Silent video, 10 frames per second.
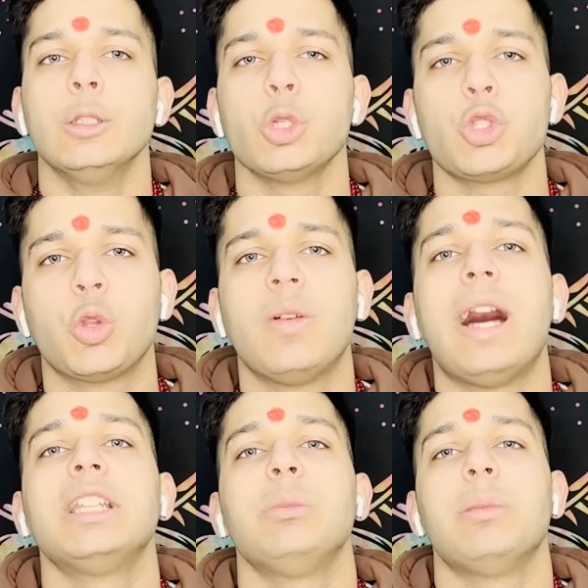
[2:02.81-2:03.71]
तो
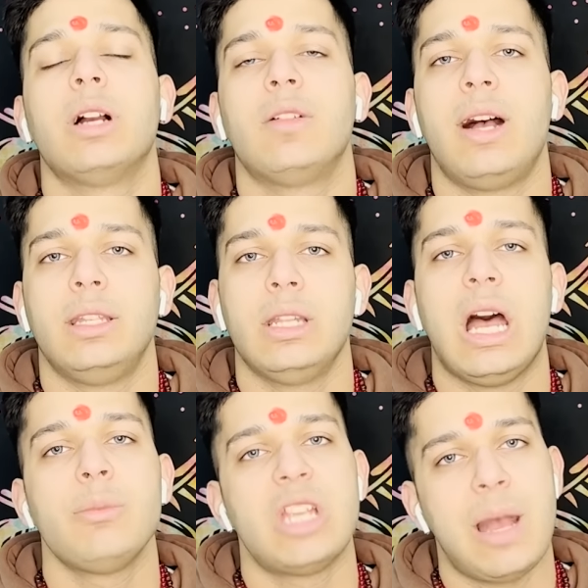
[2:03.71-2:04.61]
शुरुआत में भगवान
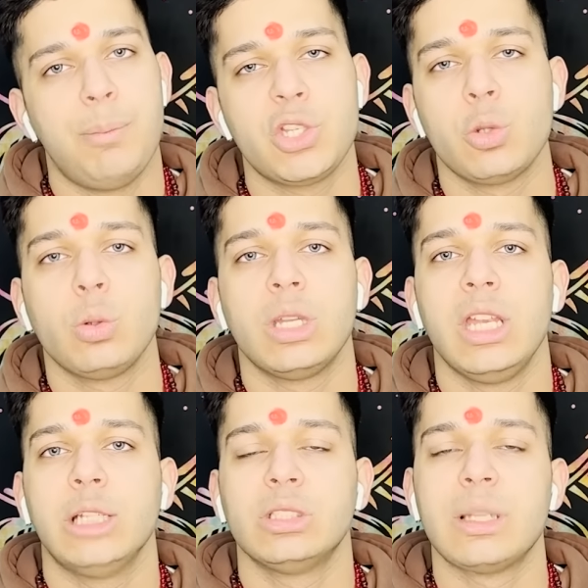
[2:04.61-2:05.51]
हम जाप भी शुरू
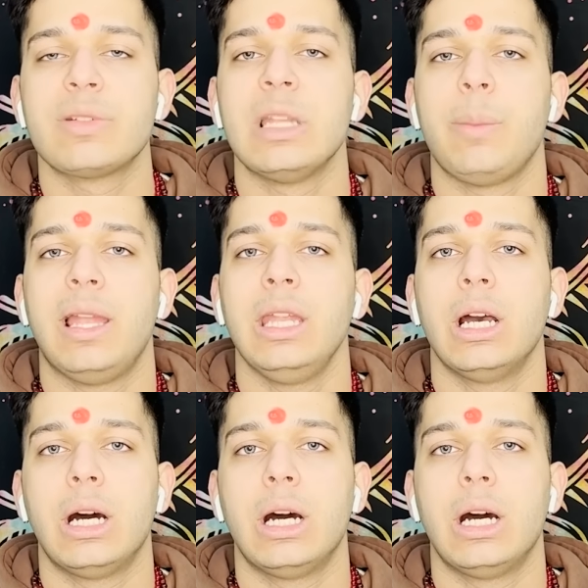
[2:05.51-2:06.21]
करेंगे तो सबसे पहले